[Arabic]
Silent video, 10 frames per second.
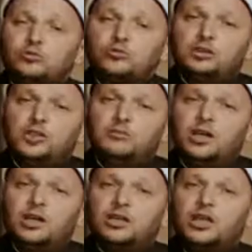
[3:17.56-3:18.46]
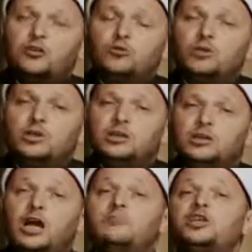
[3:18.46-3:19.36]
حصونهم يقول
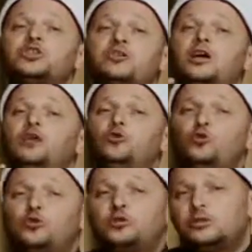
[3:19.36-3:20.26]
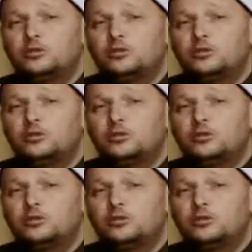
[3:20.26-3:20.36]
يا معشر يهود